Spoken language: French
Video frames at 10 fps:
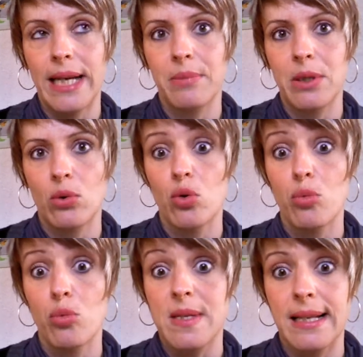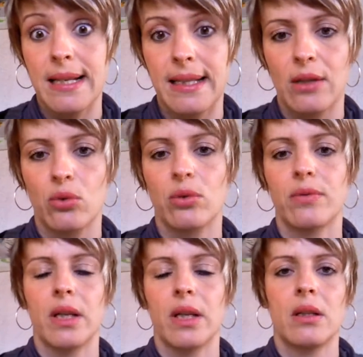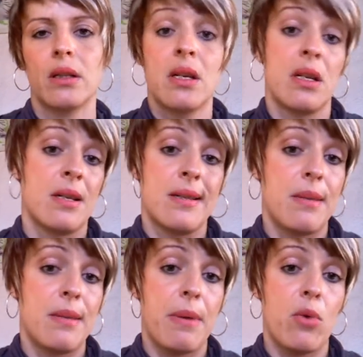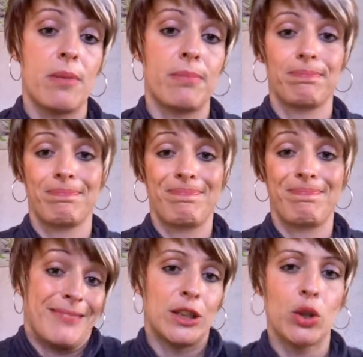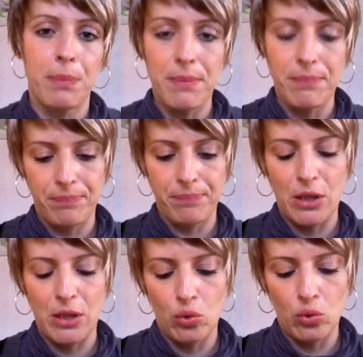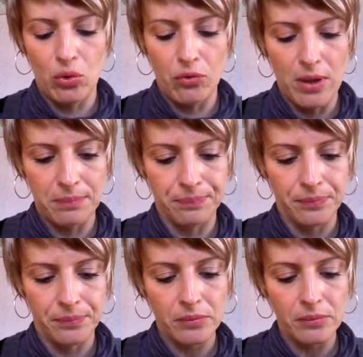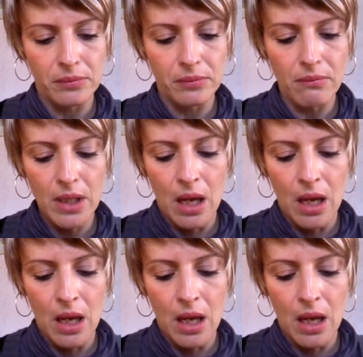d'une valeur de 4000 euros pour celle qui l'a trouvé. C'est pas moi. Tant pis, peut-être une autre fois.